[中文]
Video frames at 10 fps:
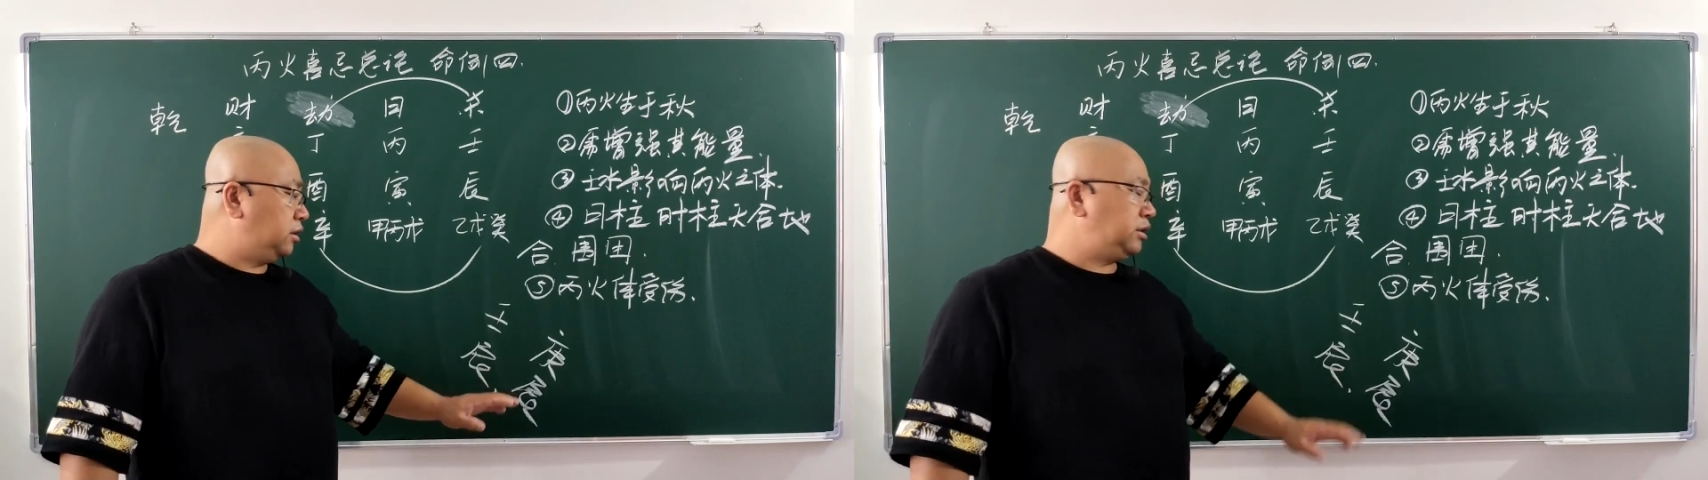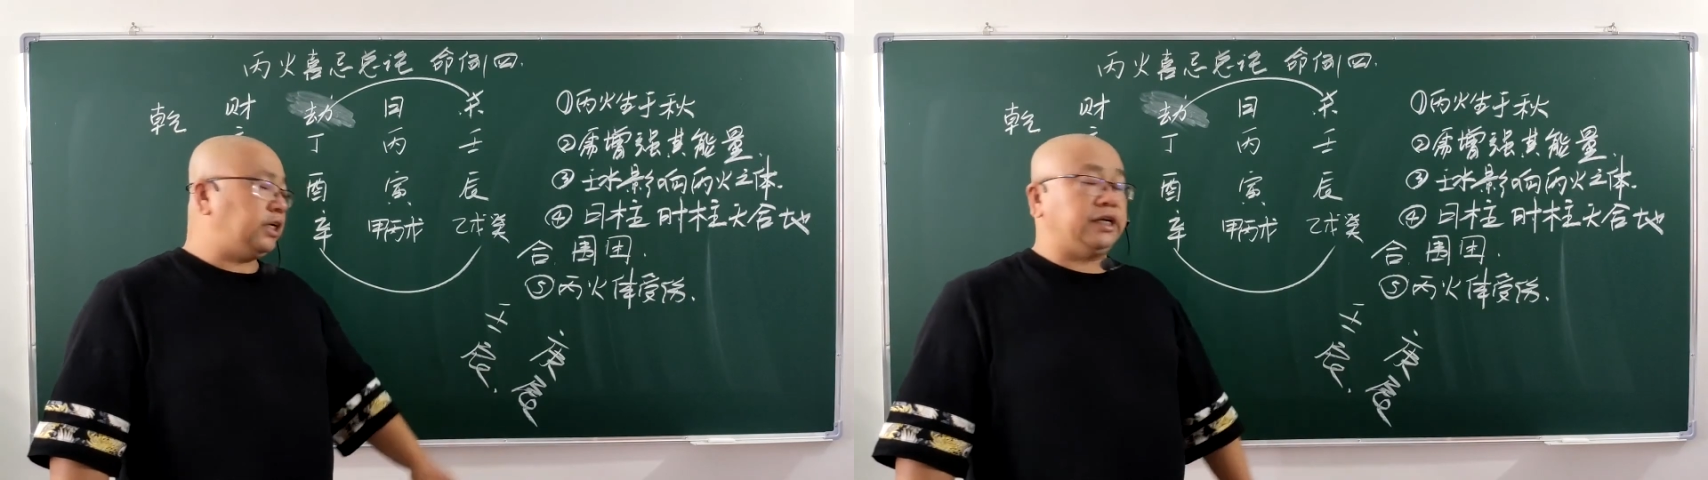
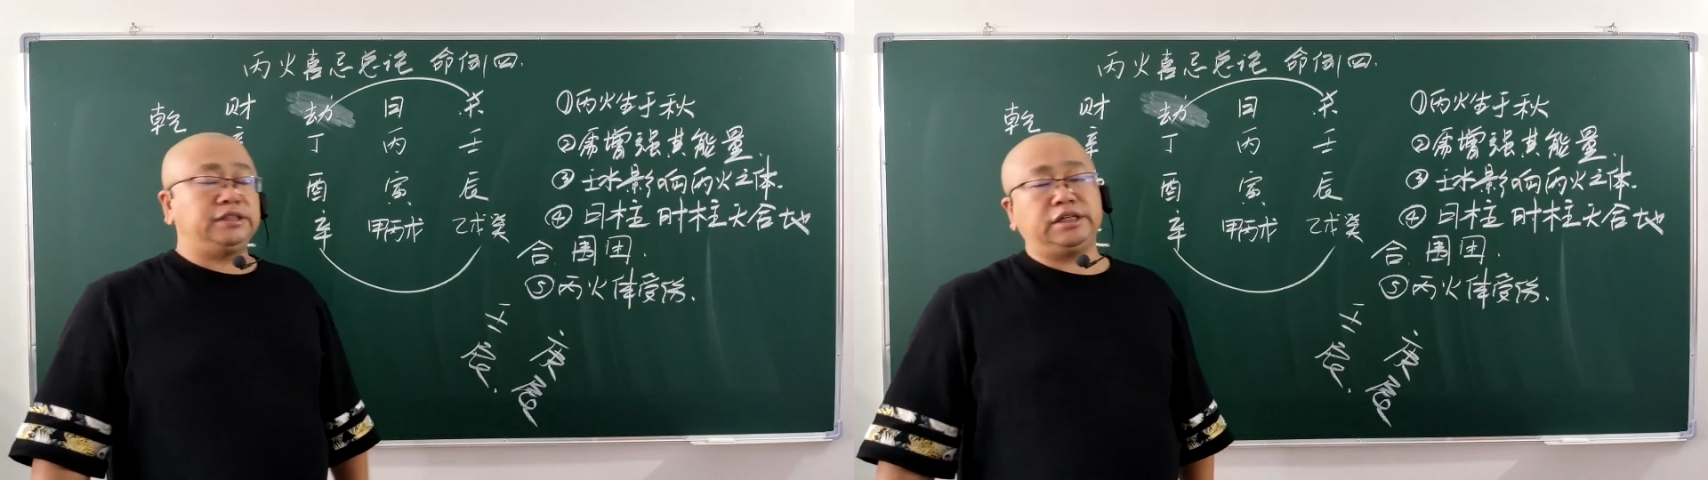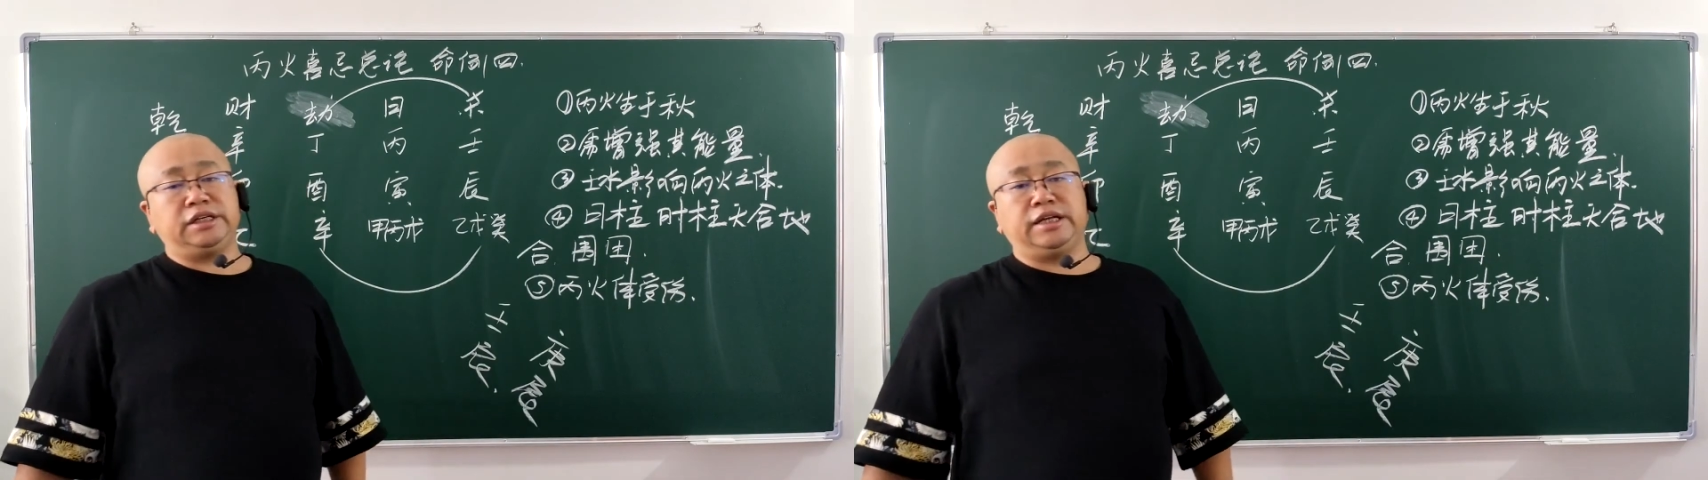命
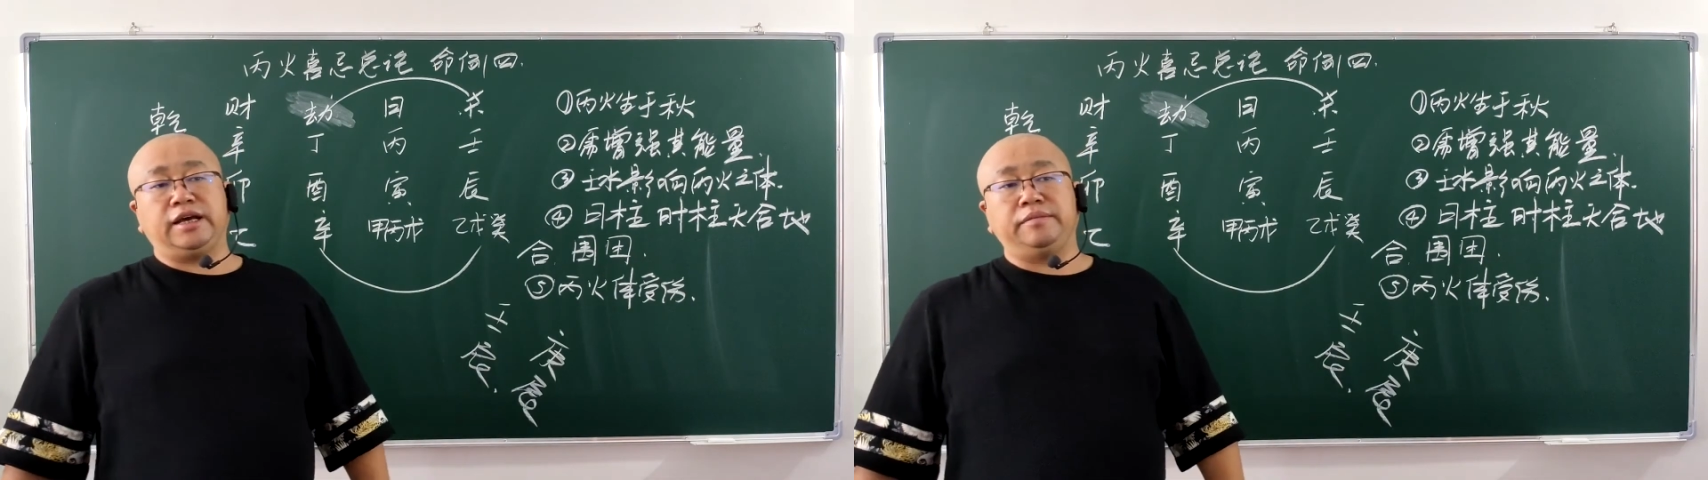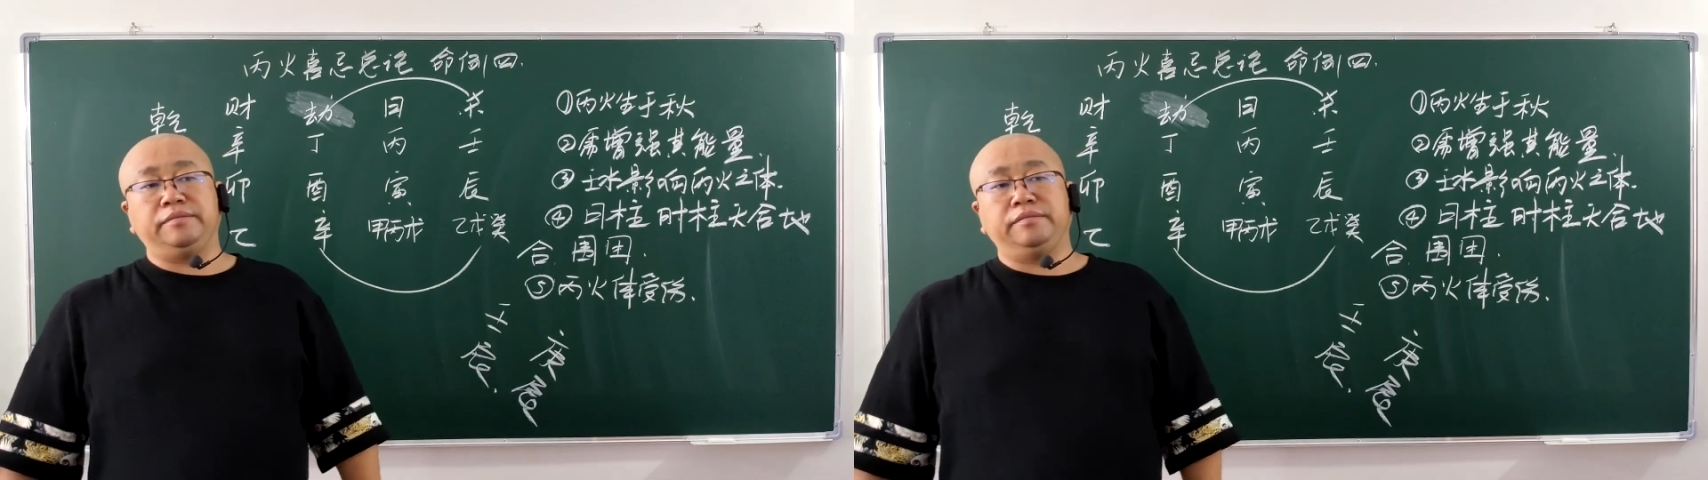主从
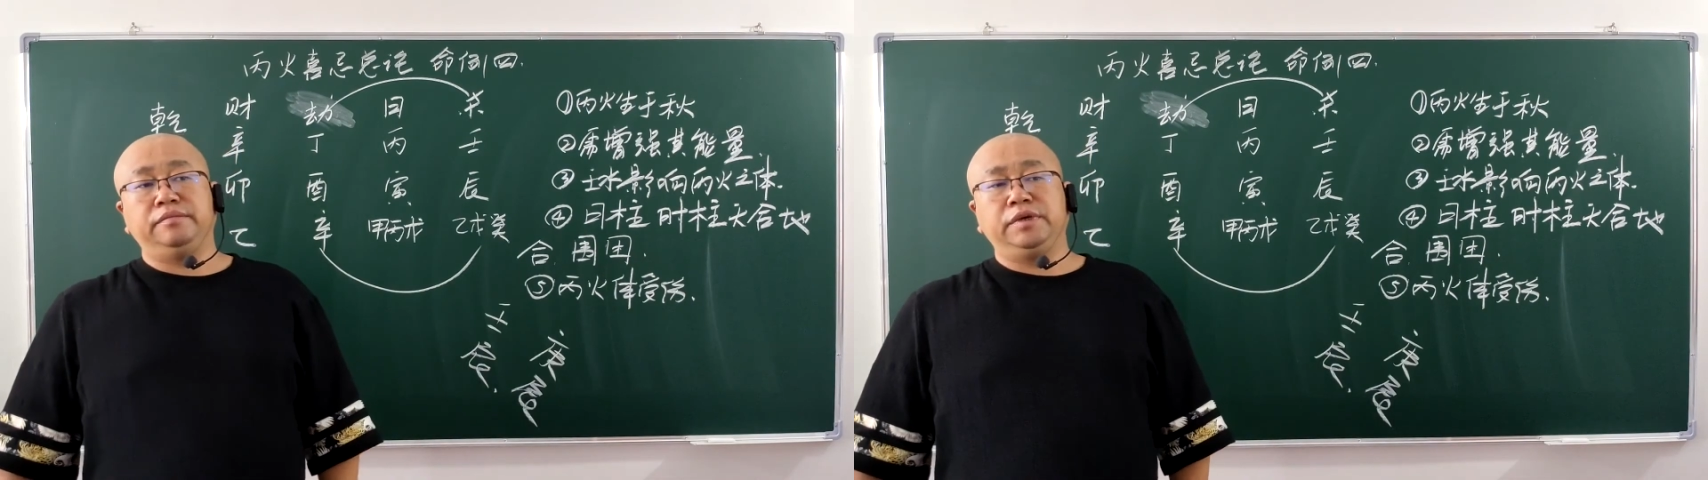高处